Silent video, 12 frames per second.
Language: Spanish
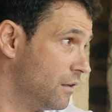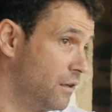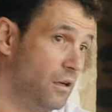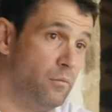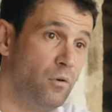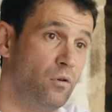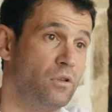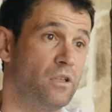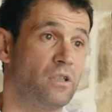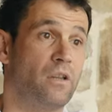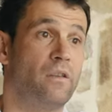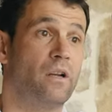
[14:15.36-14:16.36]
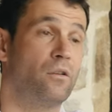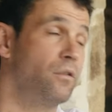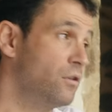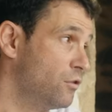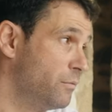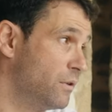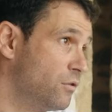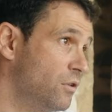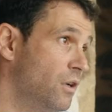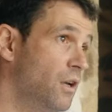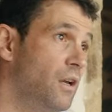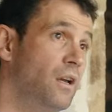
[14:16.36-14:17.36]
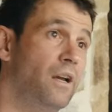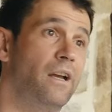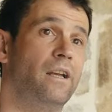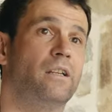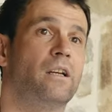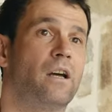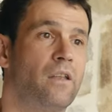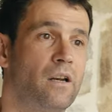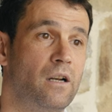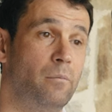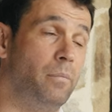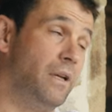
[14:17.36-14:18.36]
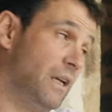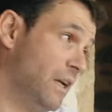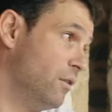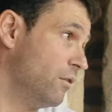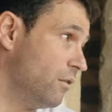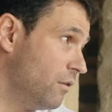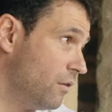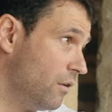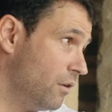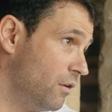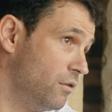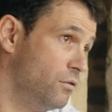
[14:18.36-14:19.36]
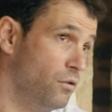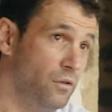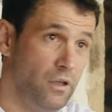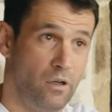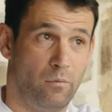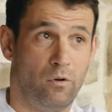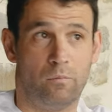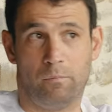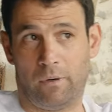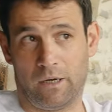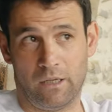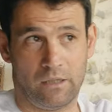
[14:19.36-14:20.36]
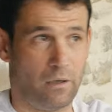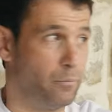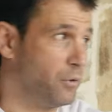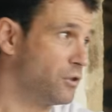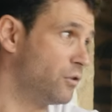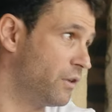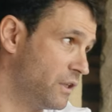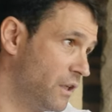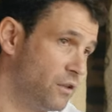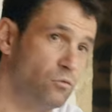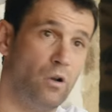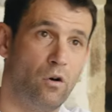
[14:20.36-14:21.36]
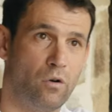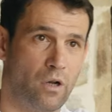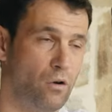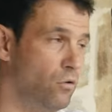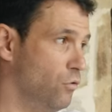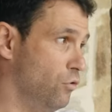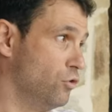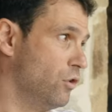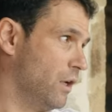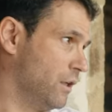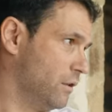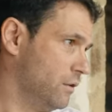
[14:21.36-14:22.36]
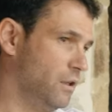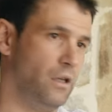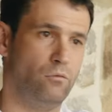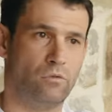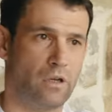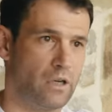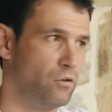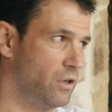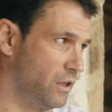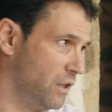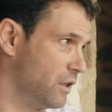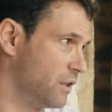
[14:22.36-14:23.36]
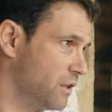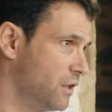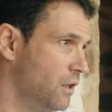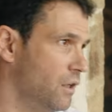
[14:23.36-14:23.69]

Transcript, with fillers: que a lo mejor tienes que andar 200 metros, que irte a cazar en el Pirineo, donde a lo mejor para irte al puesto necesitas una hora o dos horas de un terreno que es